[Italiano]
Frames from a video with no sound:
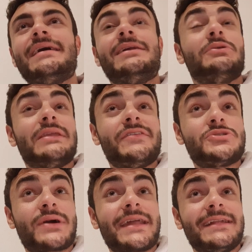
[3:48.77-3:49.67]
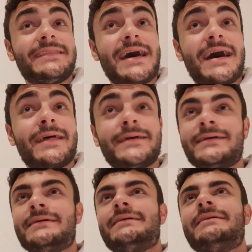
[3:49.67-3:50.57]
non deve giocare Altare.
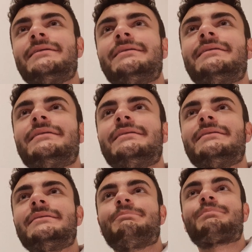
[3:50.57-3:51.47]
Eh,